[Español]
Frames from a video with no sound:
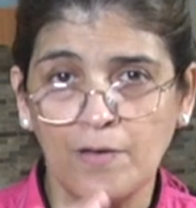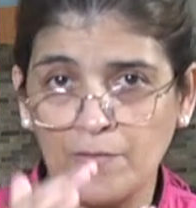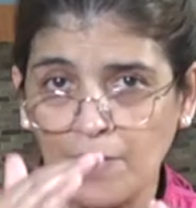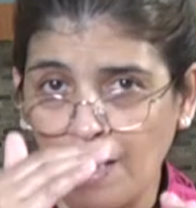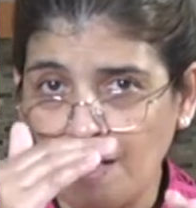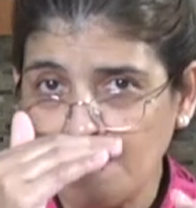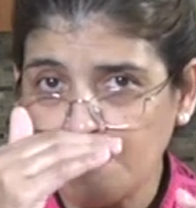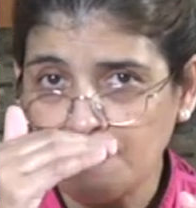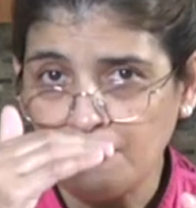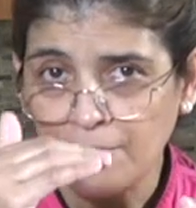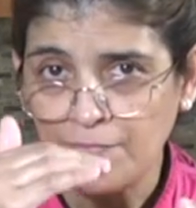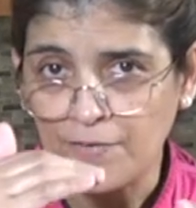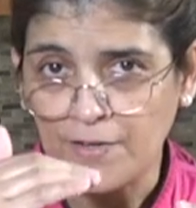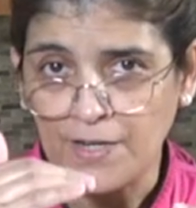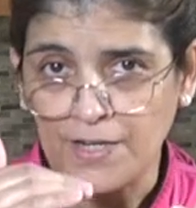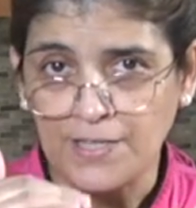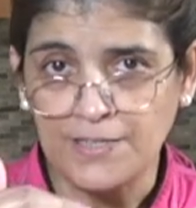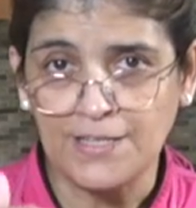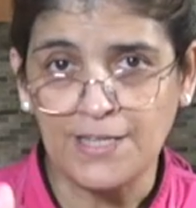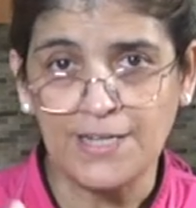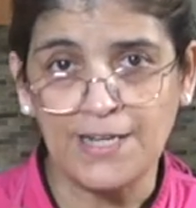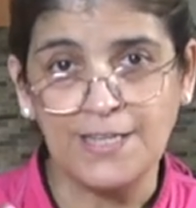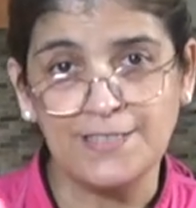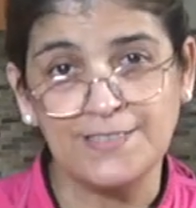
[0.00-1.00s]
hay
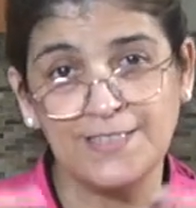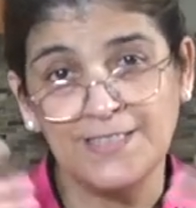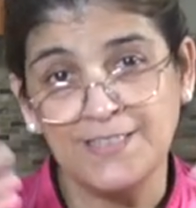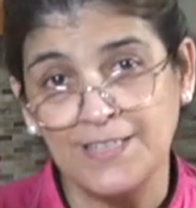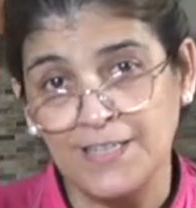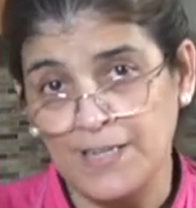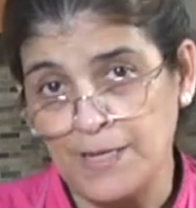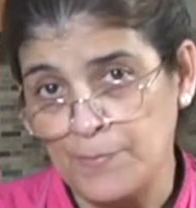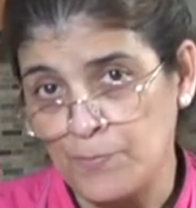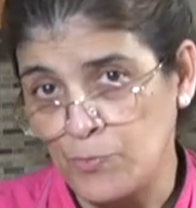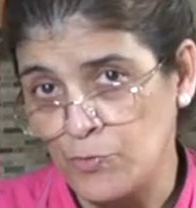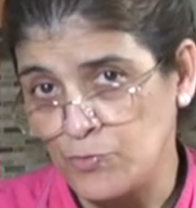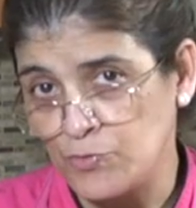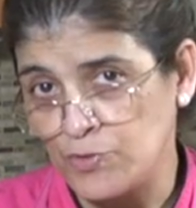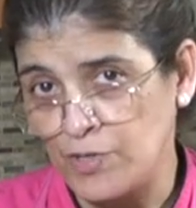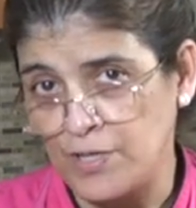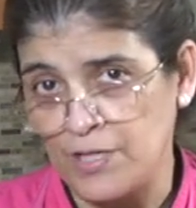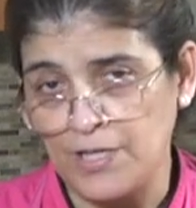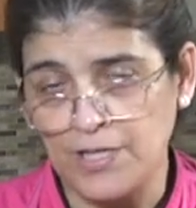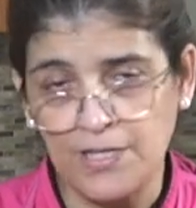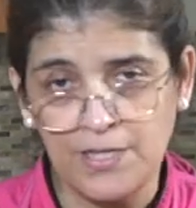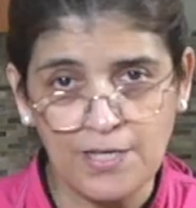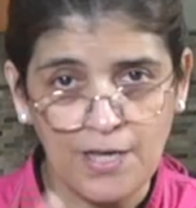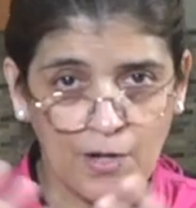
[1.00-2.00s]
diferentes clases de
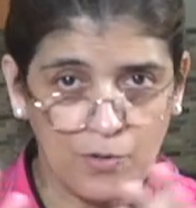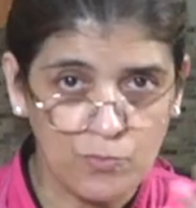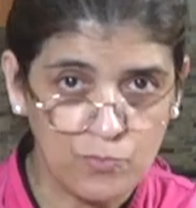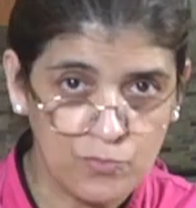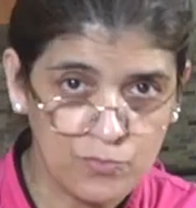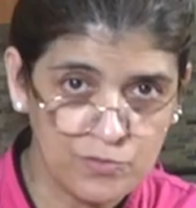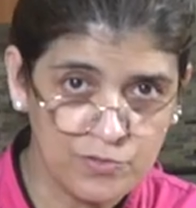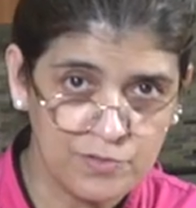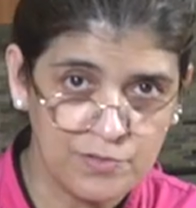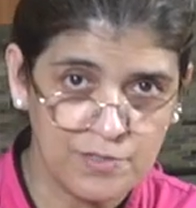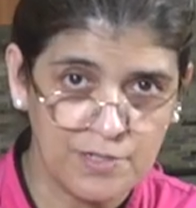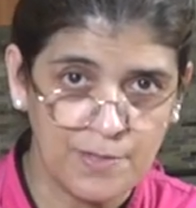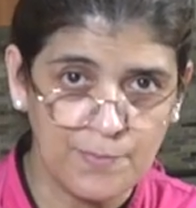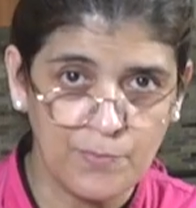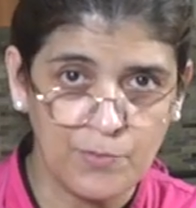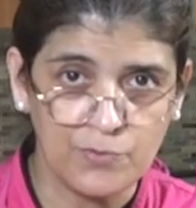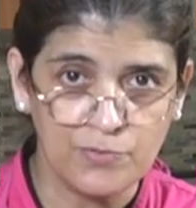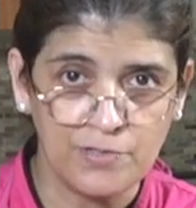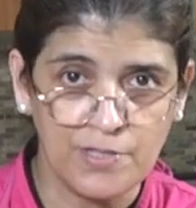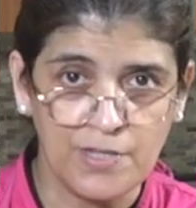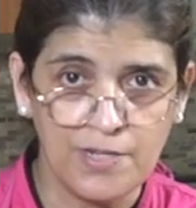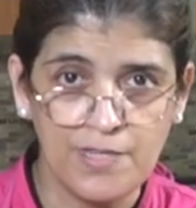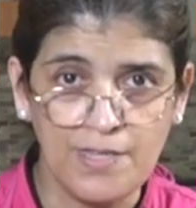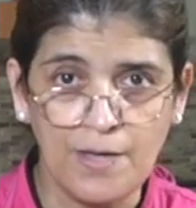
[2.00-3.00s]
repostería, cursos de
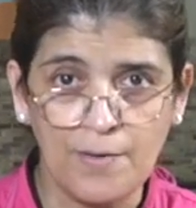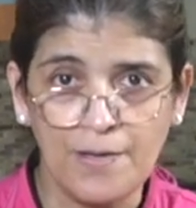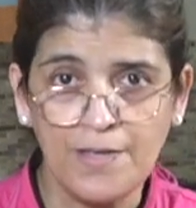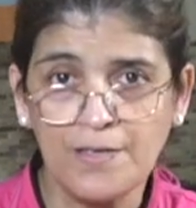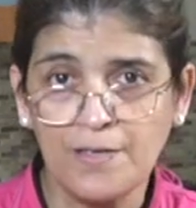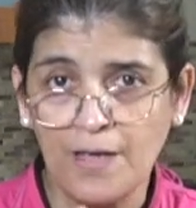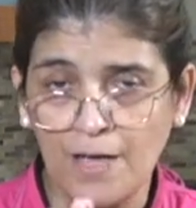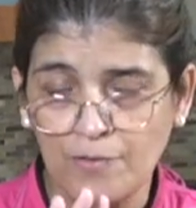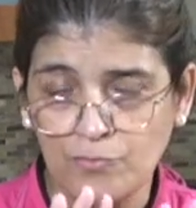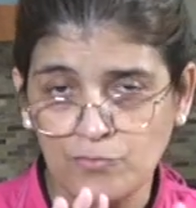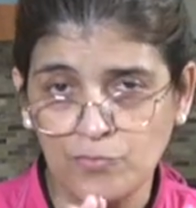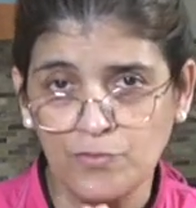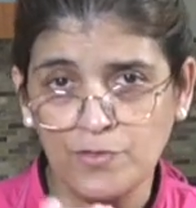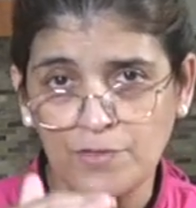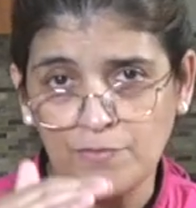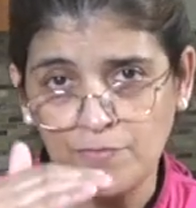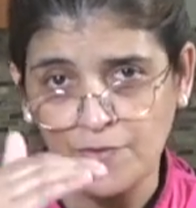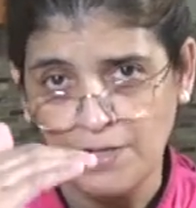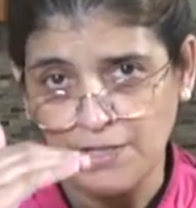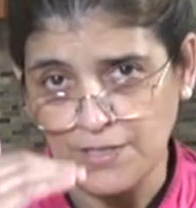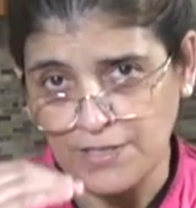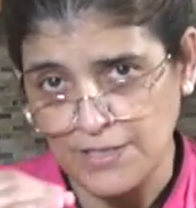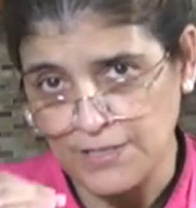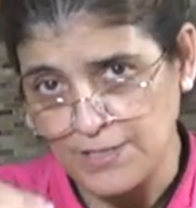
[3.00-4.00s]
repostería, ah, son
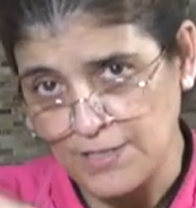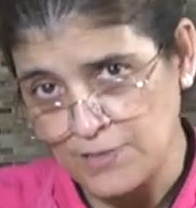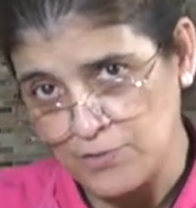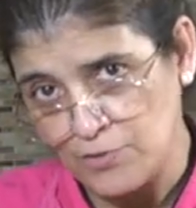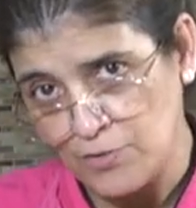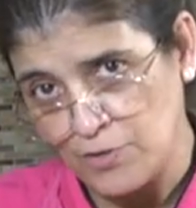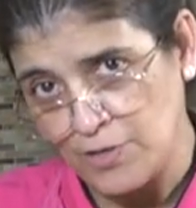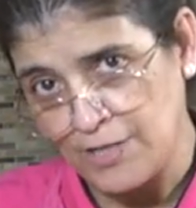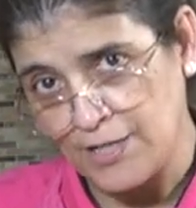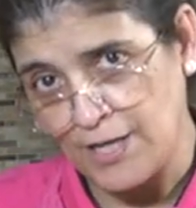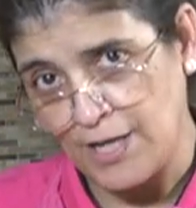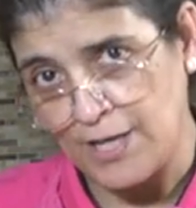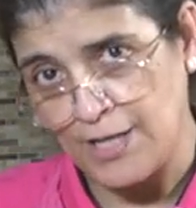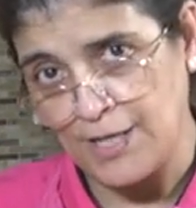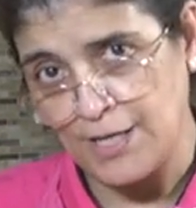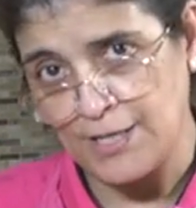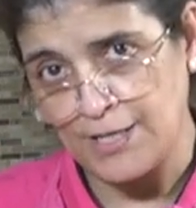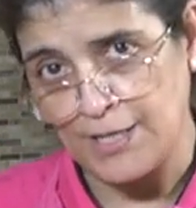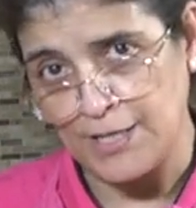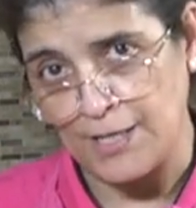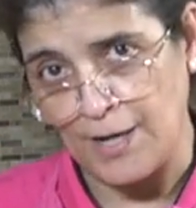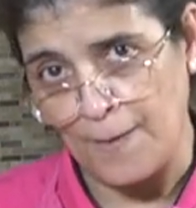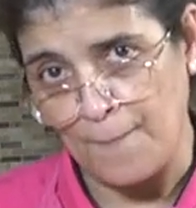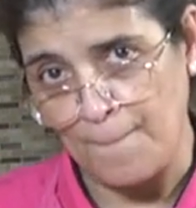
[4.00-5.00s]
diferentes secciones que hay en el
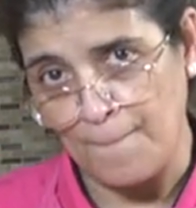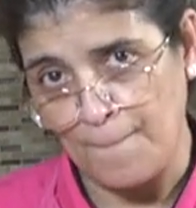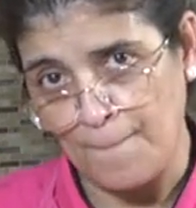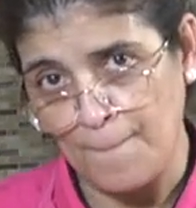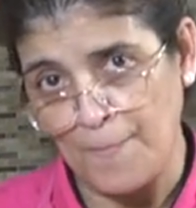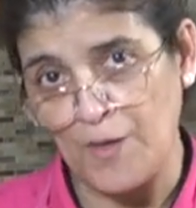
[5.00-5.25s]
canal.